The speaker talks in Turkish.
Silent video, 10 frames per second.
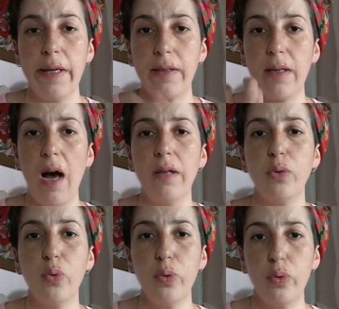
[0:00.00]
kan
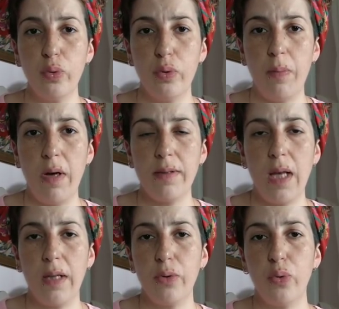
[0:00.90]
durur durmaz
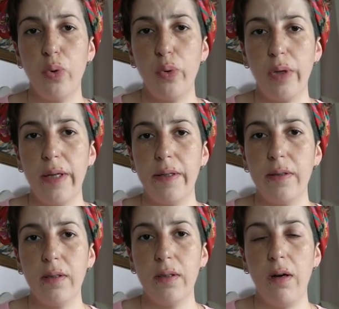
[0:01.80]
yani
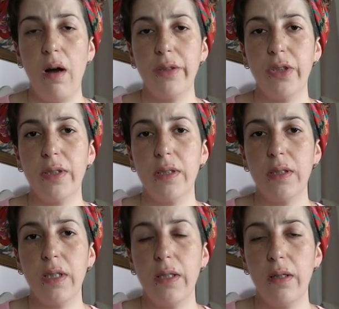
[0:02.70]
sülüklerin e,
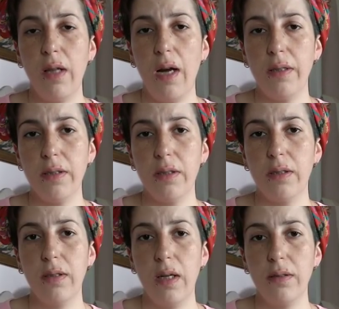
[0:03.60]
açtığı
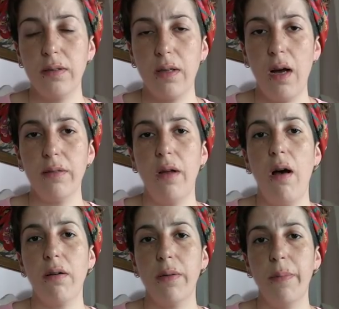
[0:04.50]
yaralardan kan
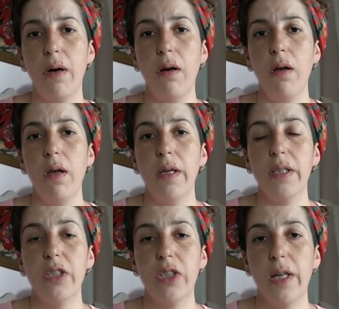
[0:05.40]
akma
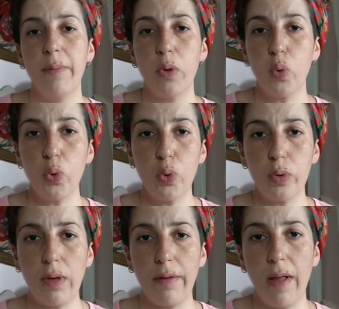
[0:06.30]
işlemi
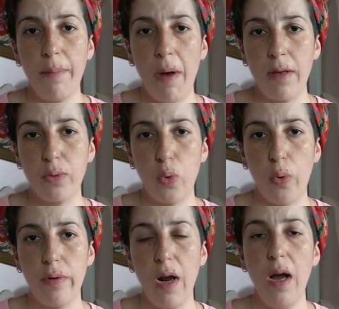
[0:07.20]
durduktan hemen
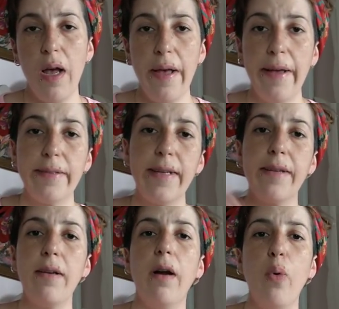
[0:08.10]
sonra
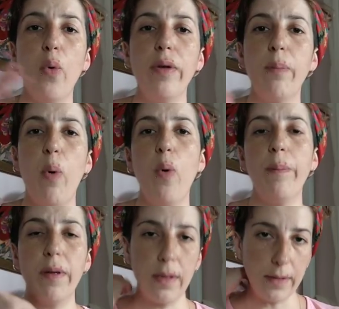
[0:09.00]
tekrar oraya
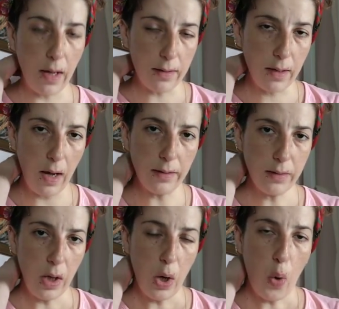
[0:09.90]
pompalanan kan
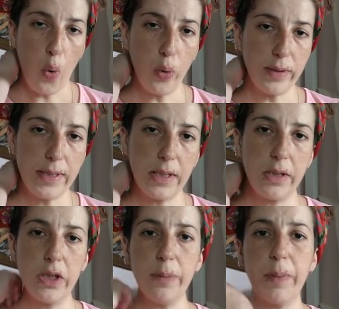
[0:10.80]
orada
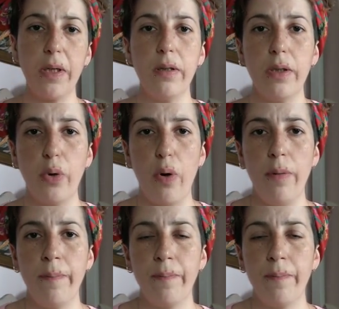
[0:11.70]
sıkışıp kalıyor.